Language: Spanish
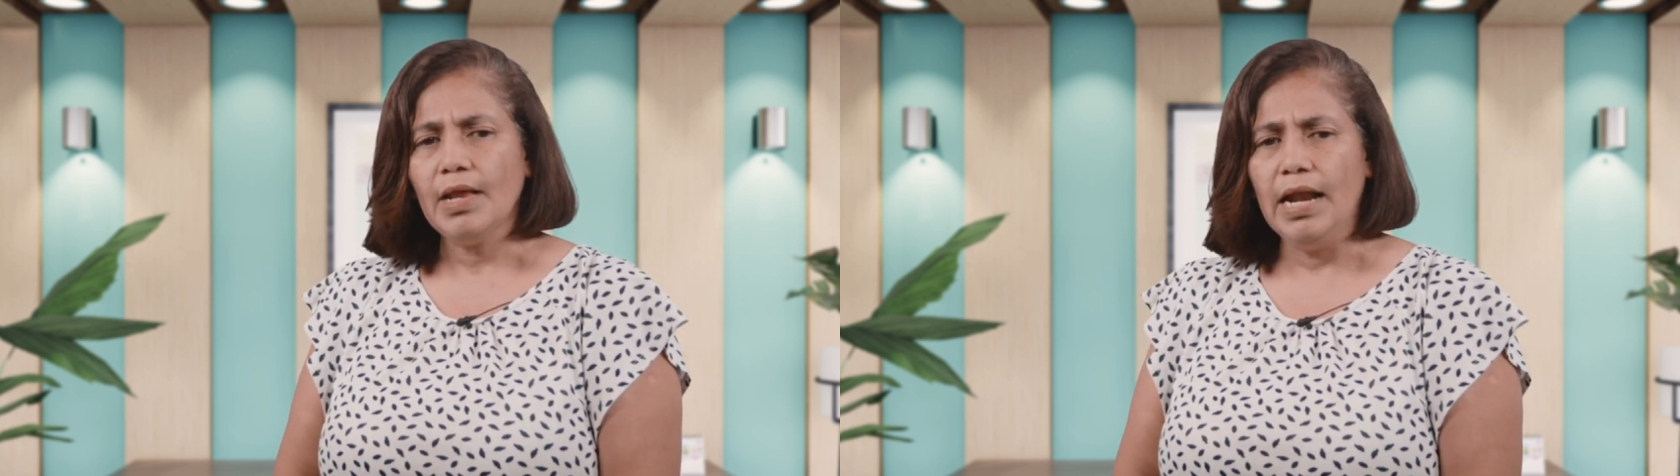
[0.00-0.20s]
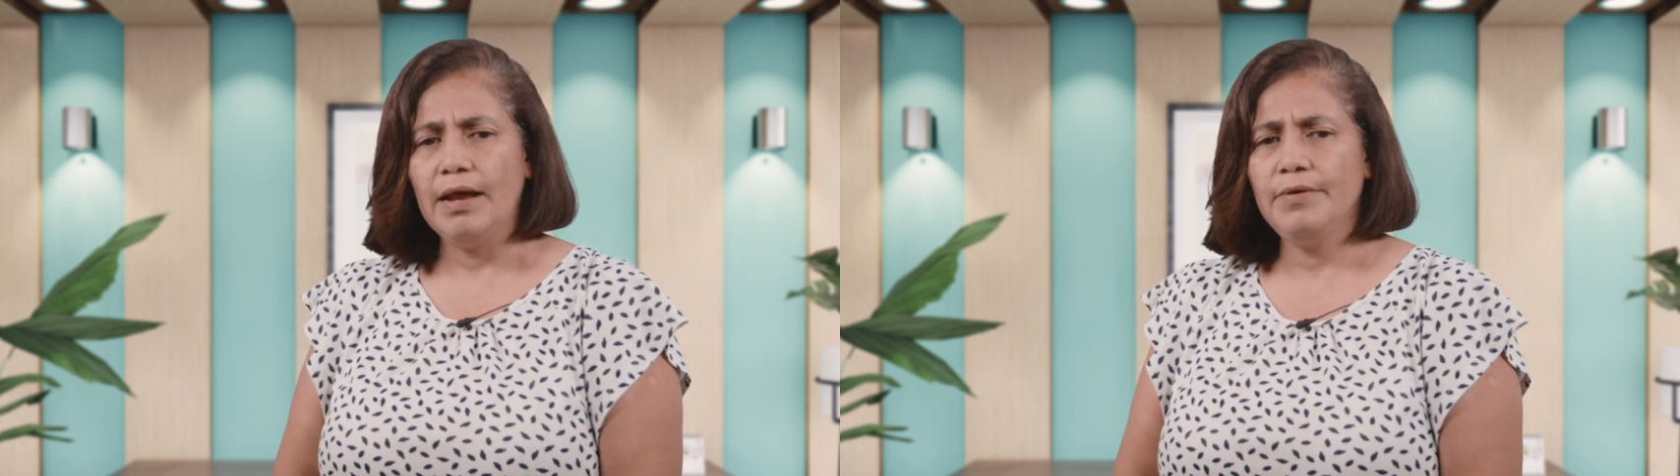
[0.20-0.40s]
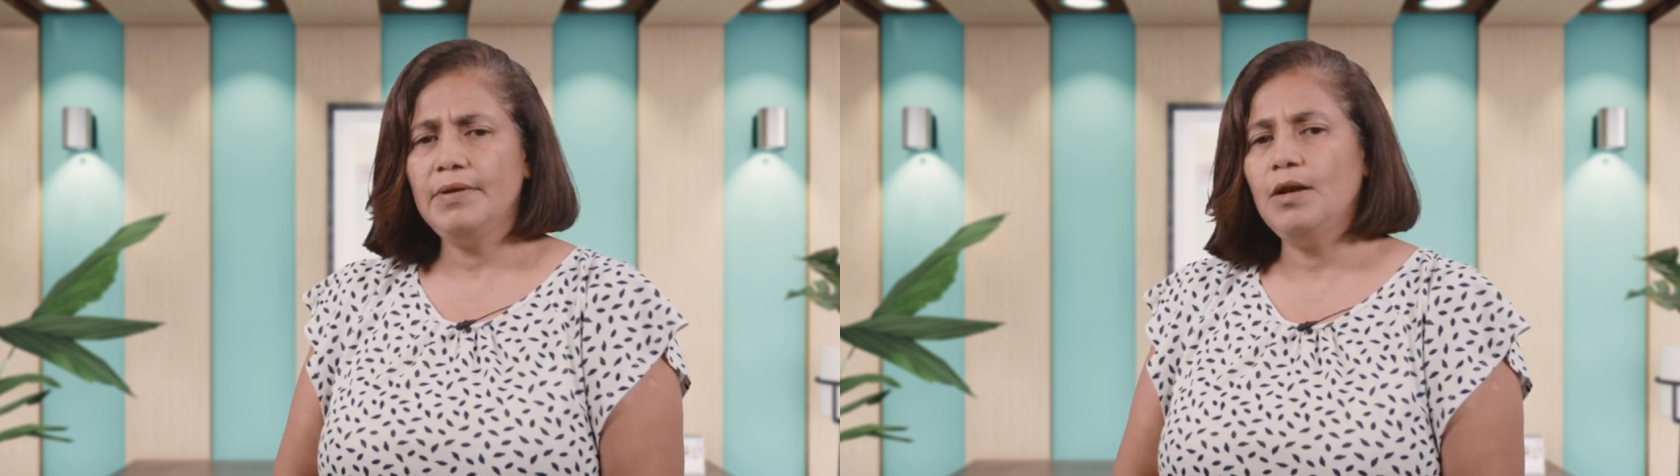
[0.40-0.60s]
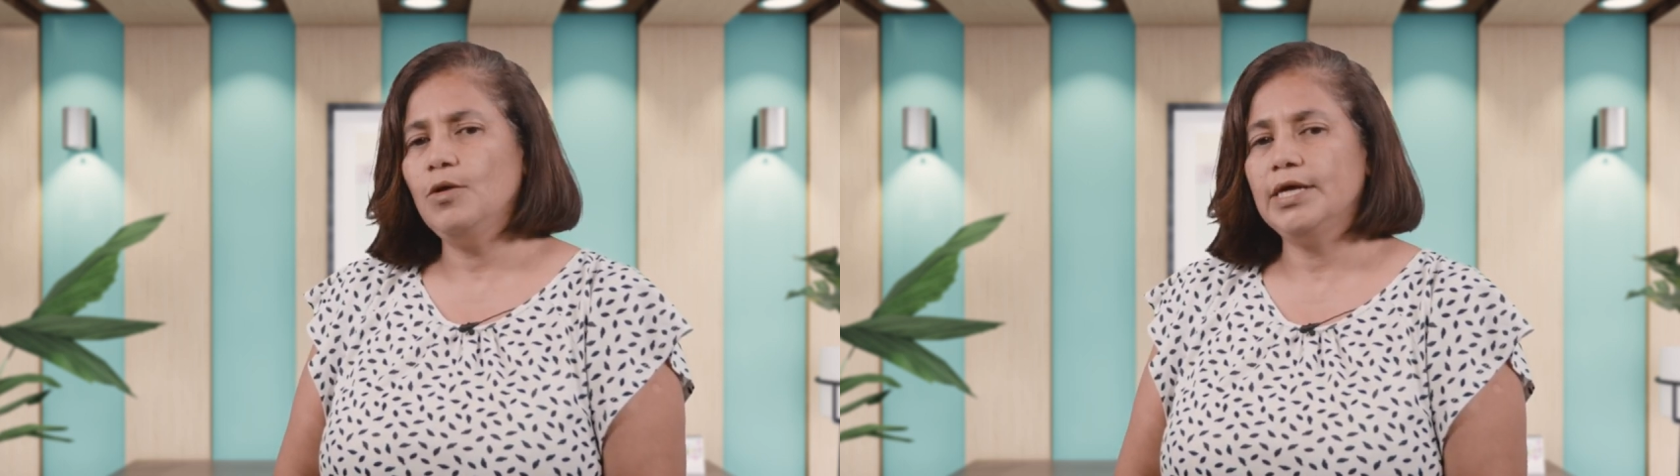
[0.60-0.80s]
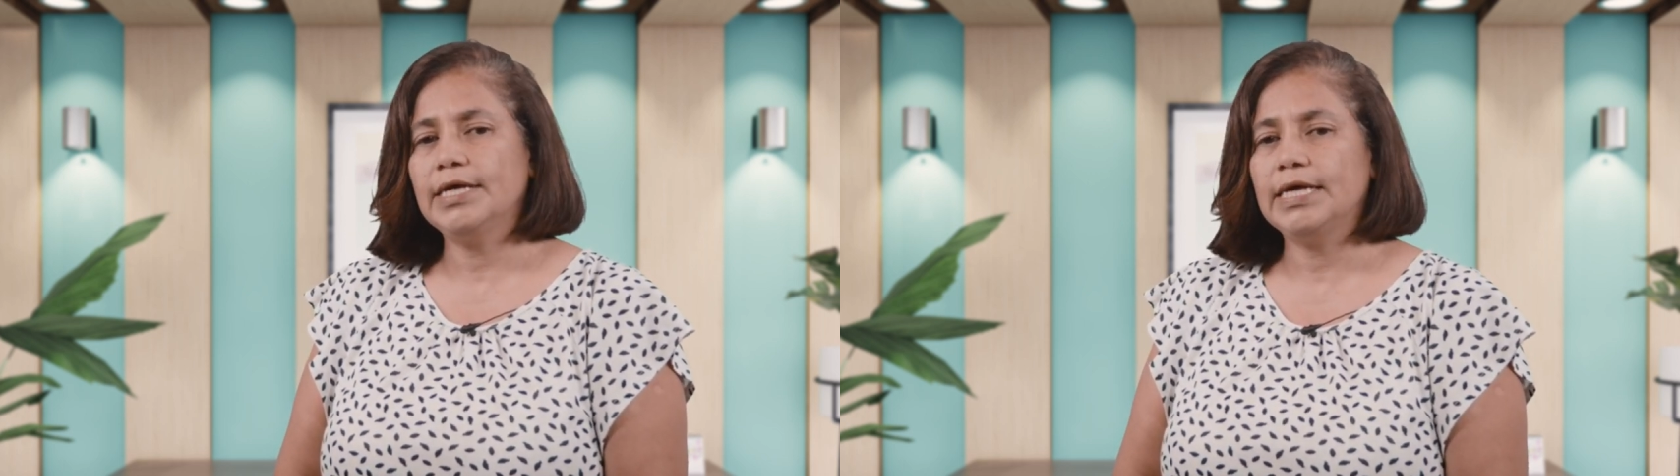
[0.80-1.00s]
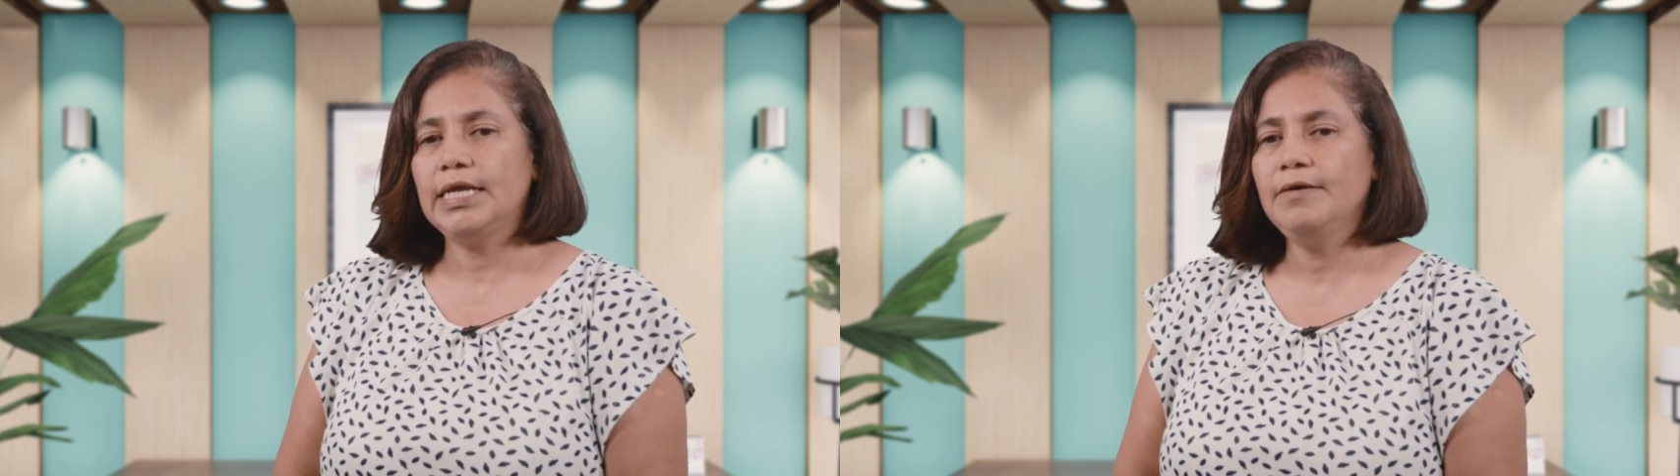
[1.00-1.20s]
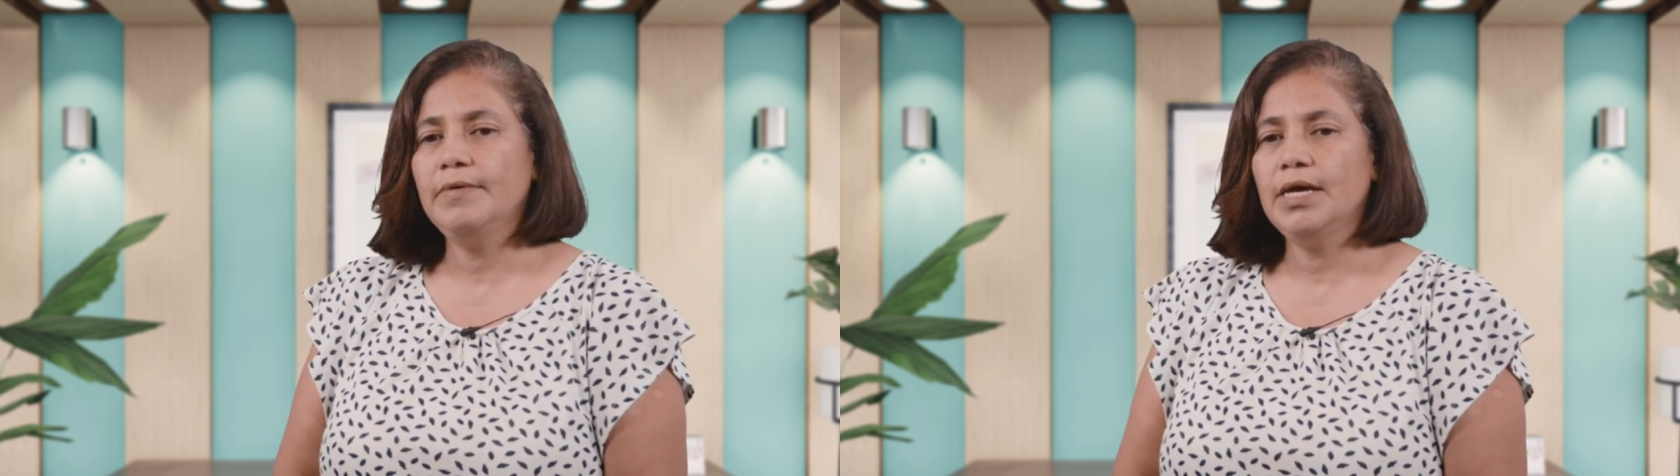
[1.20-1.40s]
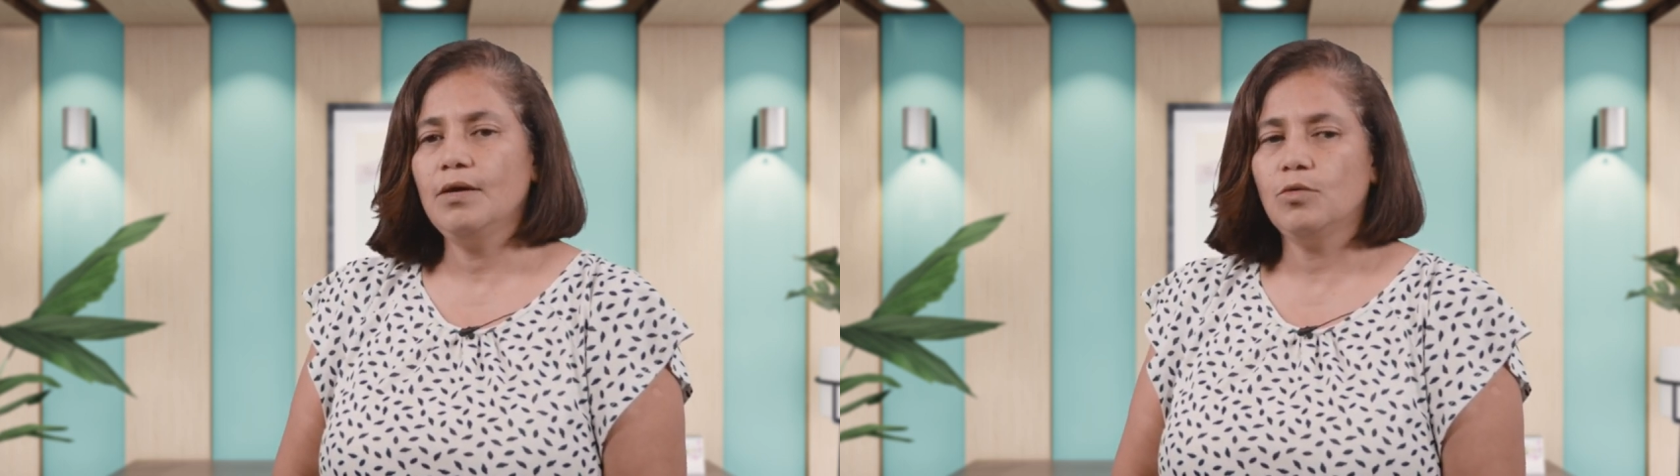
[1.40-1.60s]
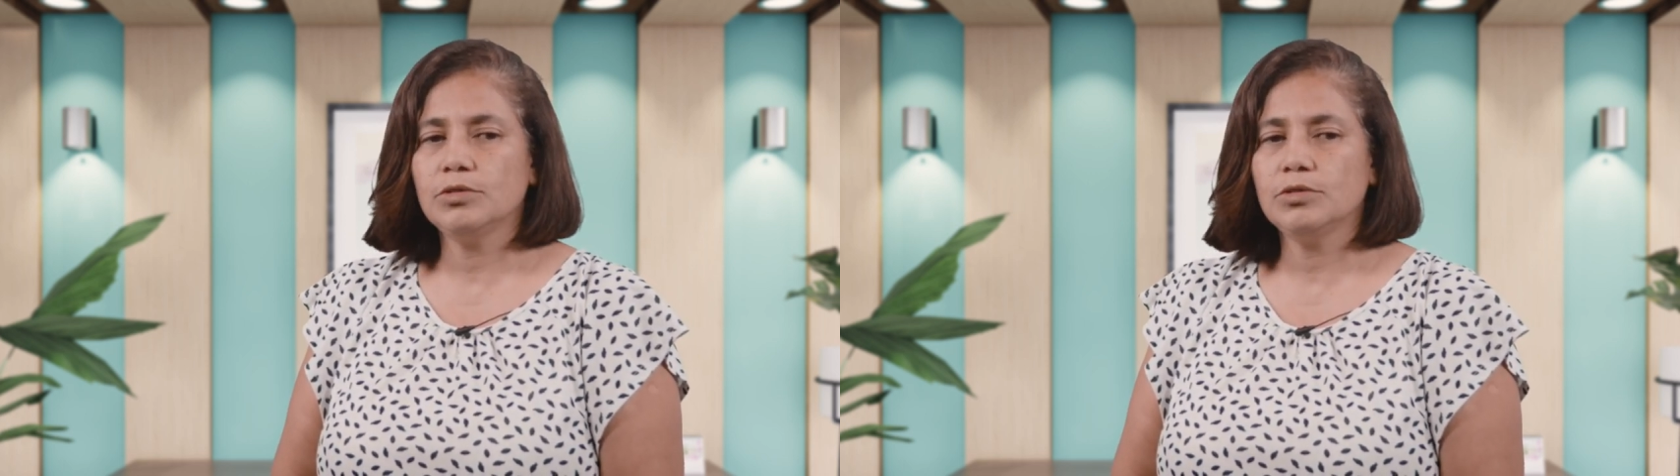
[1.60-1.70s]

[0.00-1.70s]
La Biblia lo describe